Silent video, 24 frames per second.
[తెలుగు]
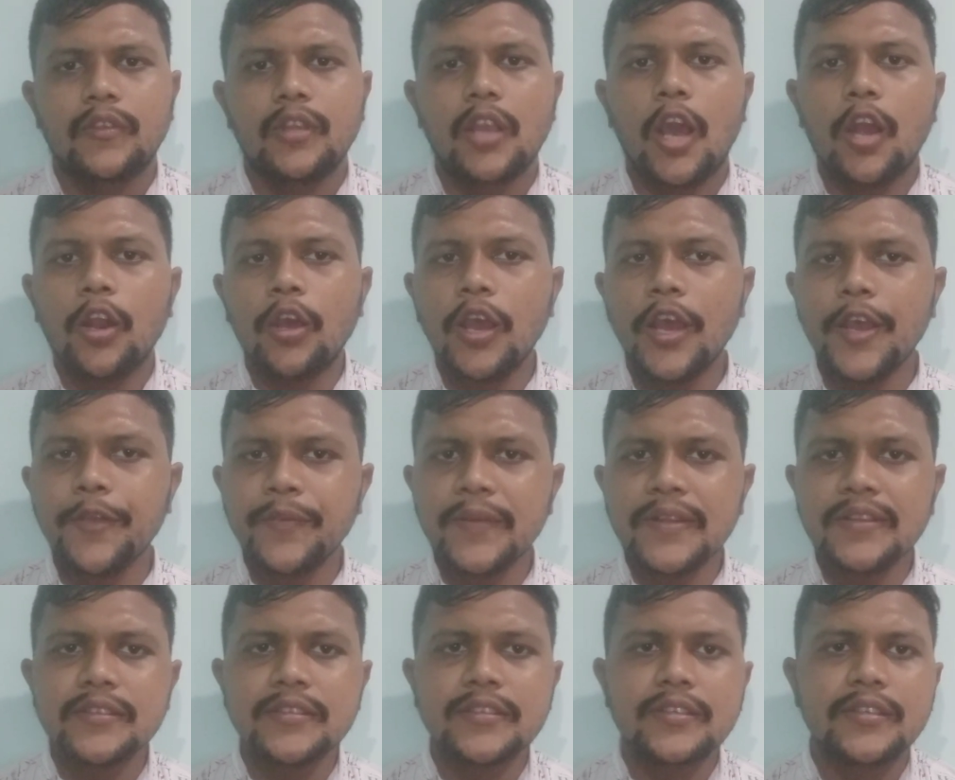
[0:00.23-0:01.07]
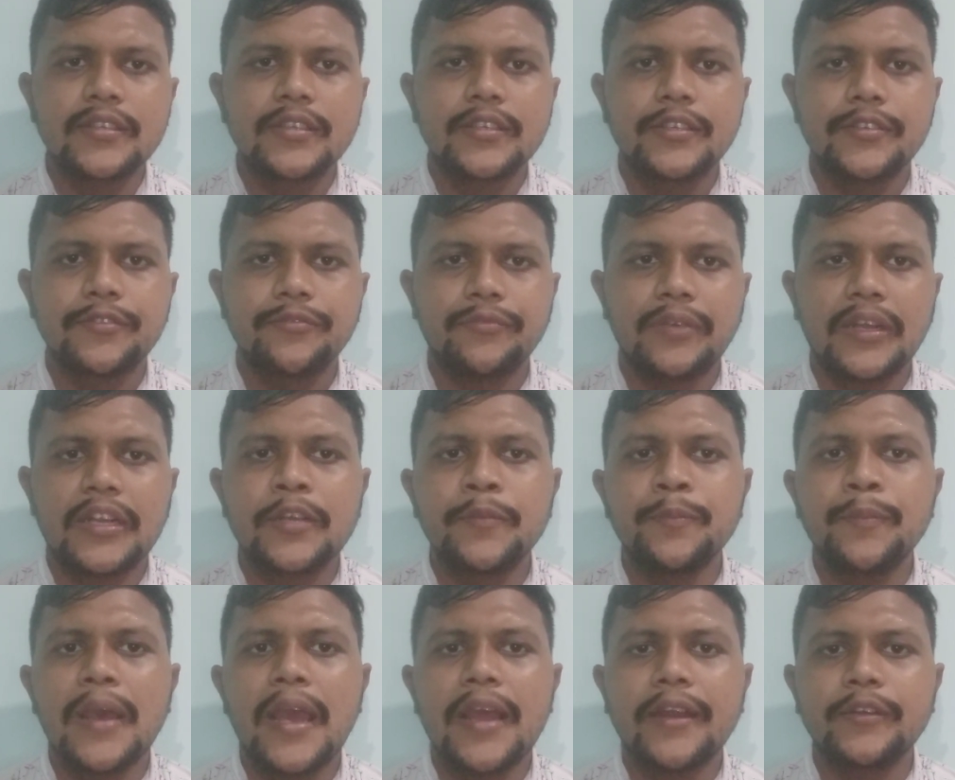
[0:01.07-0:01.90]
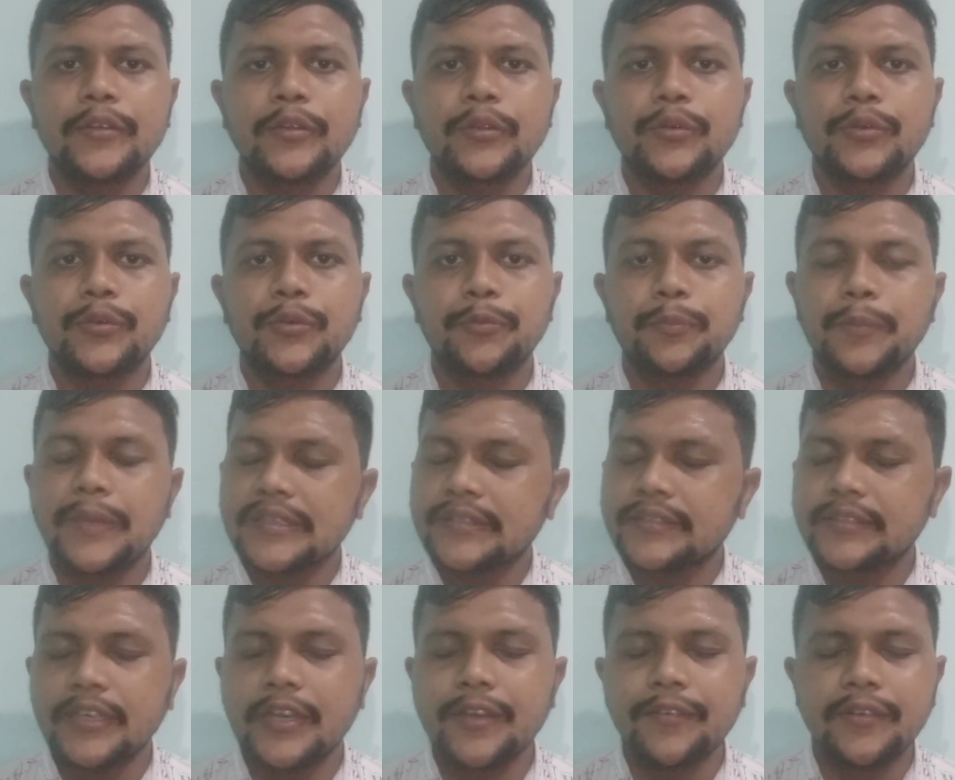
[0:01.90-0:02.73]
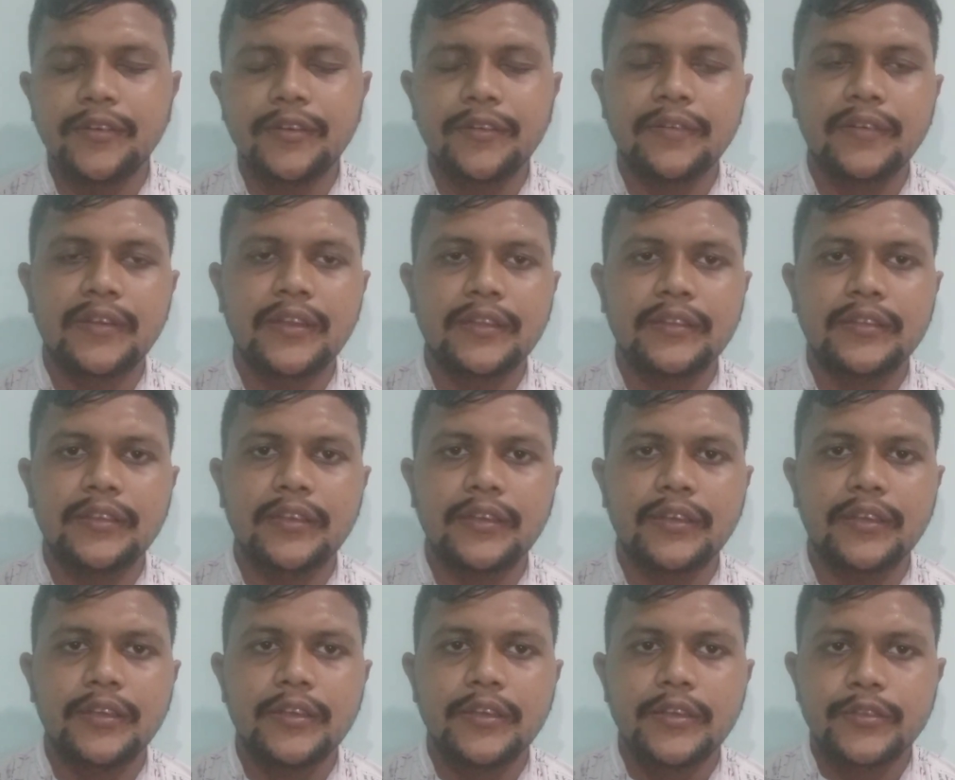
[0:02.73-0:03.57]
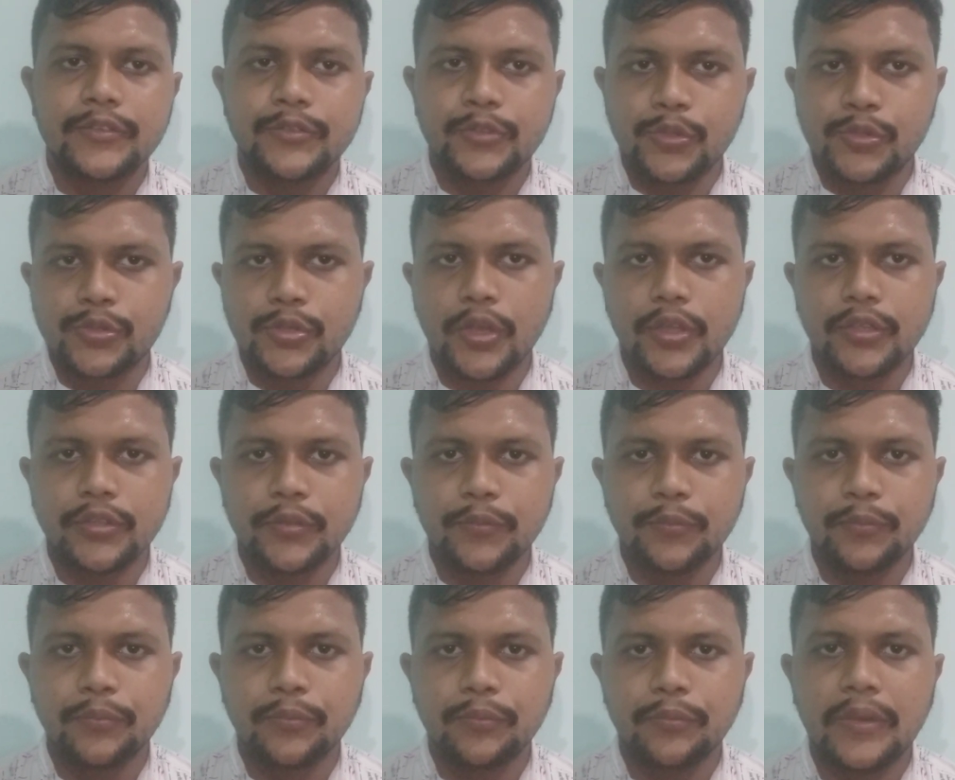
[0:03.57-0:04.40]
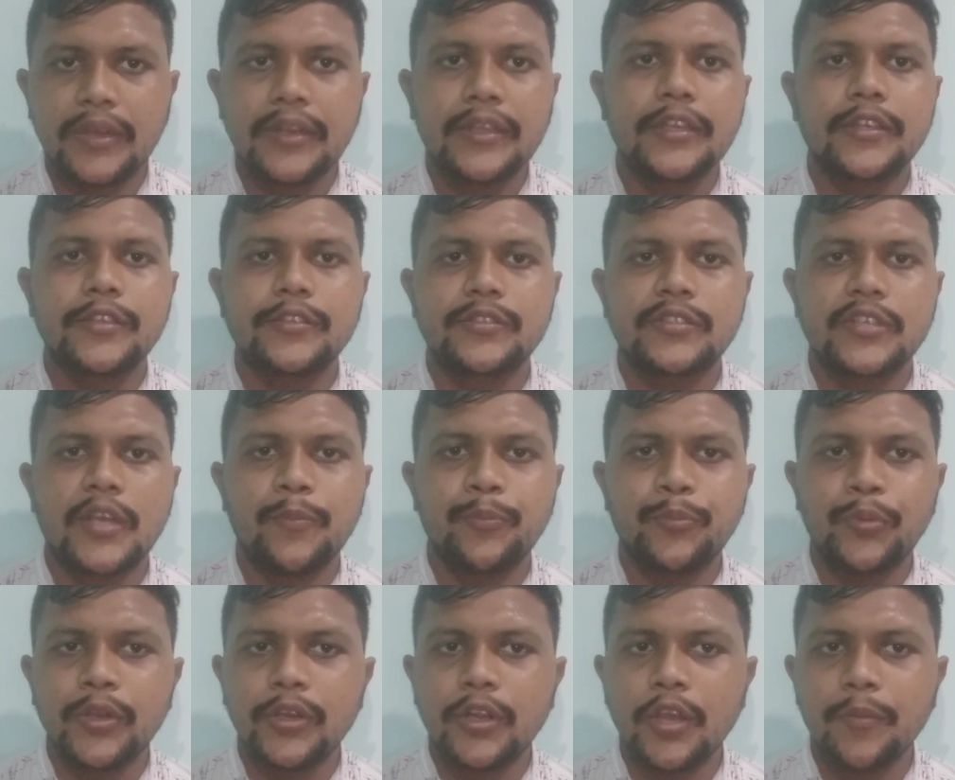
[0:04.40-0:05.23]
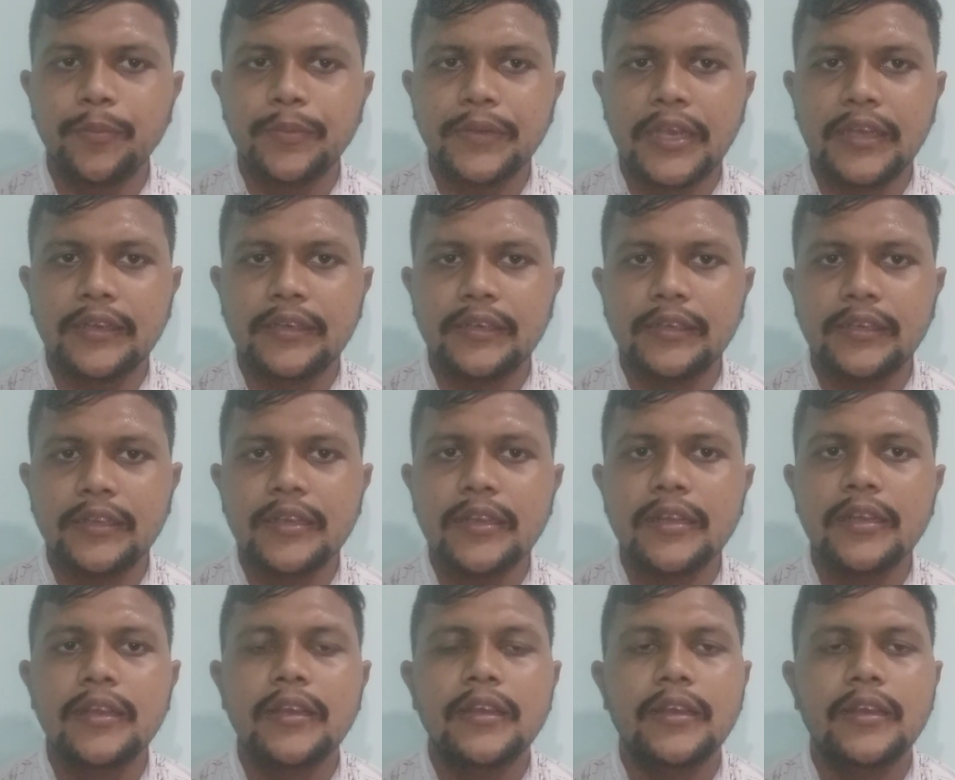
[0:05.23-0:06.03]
హలో హాయ్ ఫ్రెండ్స్ వెల్కమ్ బ్యాక్ టు మనసావర్ టీవీకి అయితే సుఖస్వాతం మరి ఈ చెప్పే టాపిక్ ఏంటంటే